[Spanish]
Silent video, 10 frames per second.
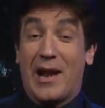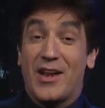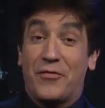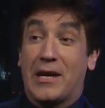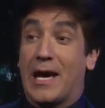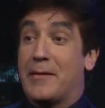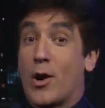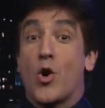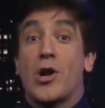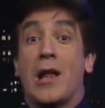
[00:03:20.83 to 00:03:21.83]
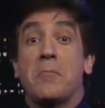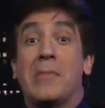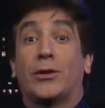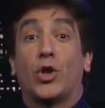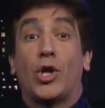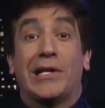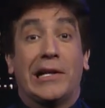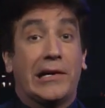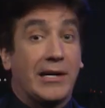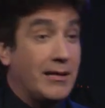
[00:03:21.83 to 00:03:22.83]
planificaba con el método
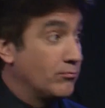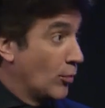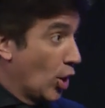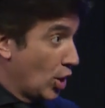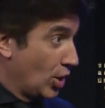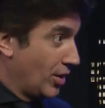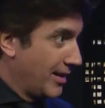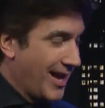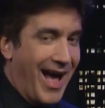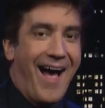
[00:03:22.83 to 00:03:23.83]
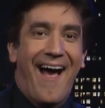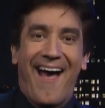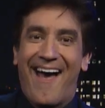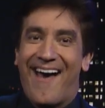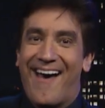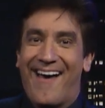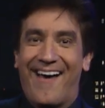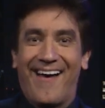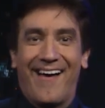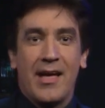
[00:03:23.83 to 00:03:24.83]
del ritmo. El ritmo, sí,
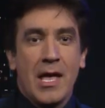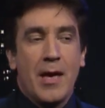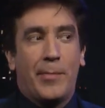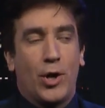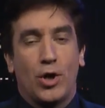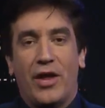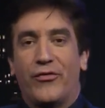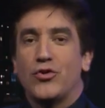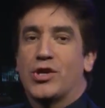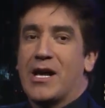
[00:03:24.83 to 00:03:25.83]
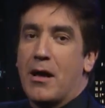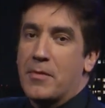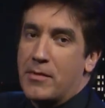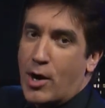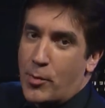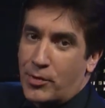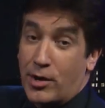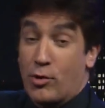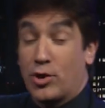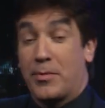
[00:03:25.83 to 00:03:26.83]
ah. señor. Pero no le funcionaba a mis viejos,
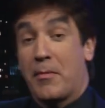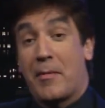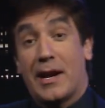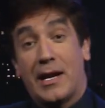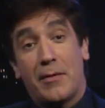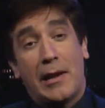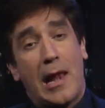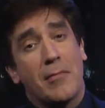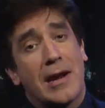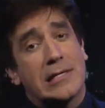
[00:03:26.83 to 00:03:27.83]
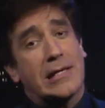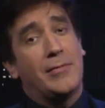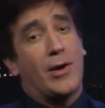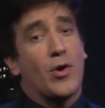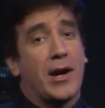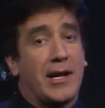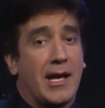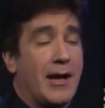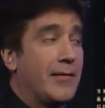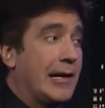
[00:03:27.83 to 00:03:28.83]
porque cuando mi mamá quería bailar el vals, el viejo
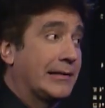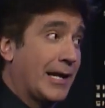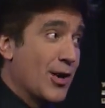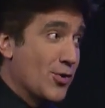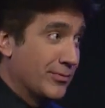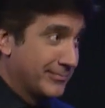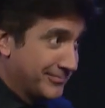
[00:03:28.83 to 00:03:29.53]
quería bailar tango.